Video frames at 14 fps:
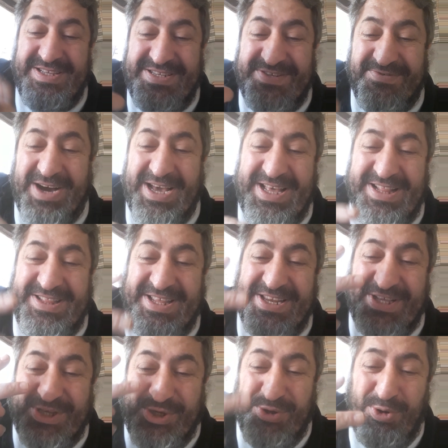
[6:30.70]
rivayetleri
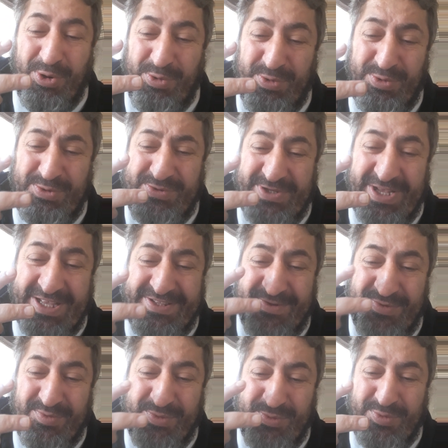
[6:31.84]
iki yönlüyse,
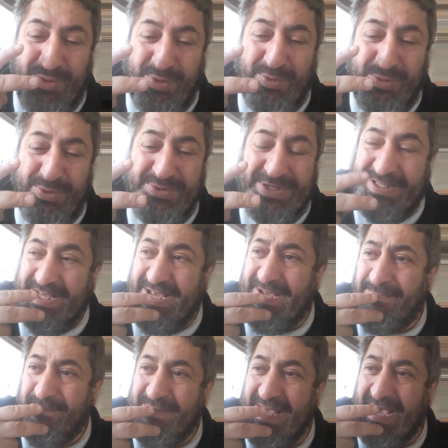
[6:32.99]
yönlüyse de
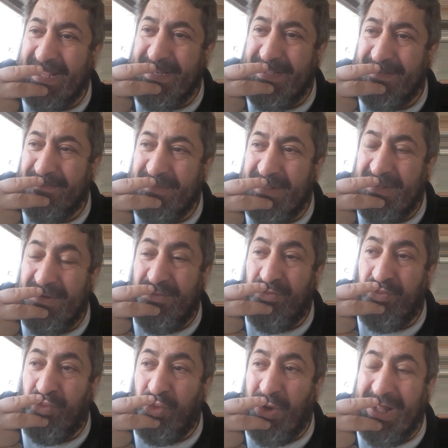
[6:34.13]
yani
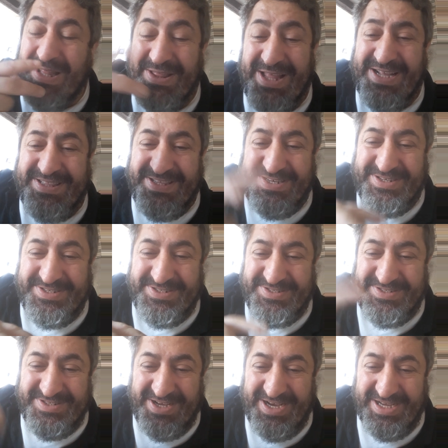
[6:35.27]
muallaktır
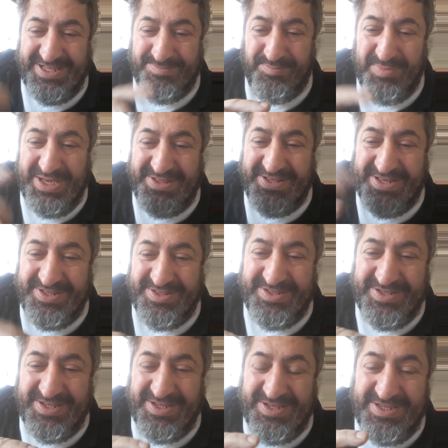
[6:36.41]
Mehdi'nin
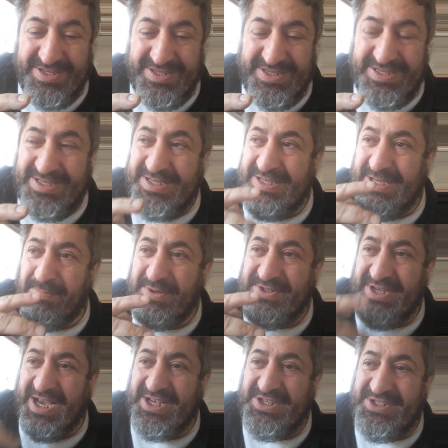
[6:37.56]
e,
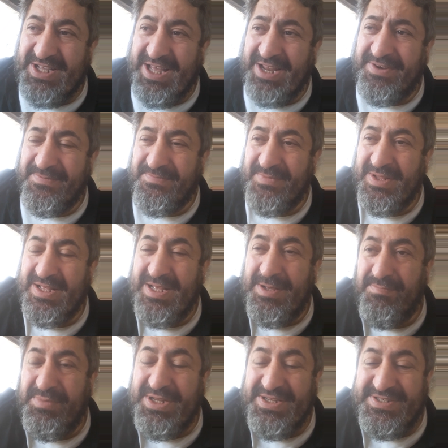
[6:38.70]
yapacağı işler.
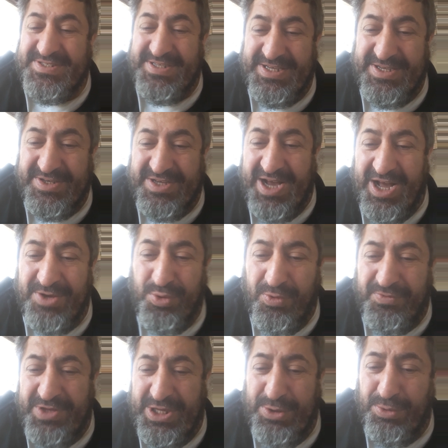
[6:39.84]
Birisi kan
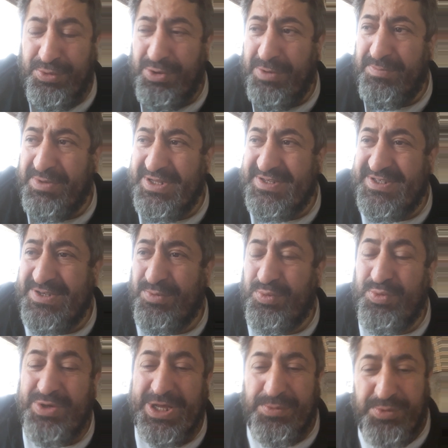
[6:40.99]
gövdeye götürüyor, birisi
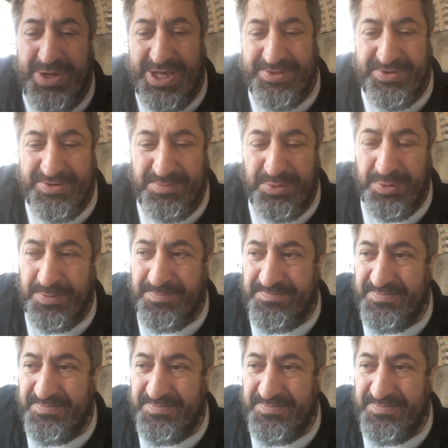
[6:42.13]
uyuyanı uyandırmıyor.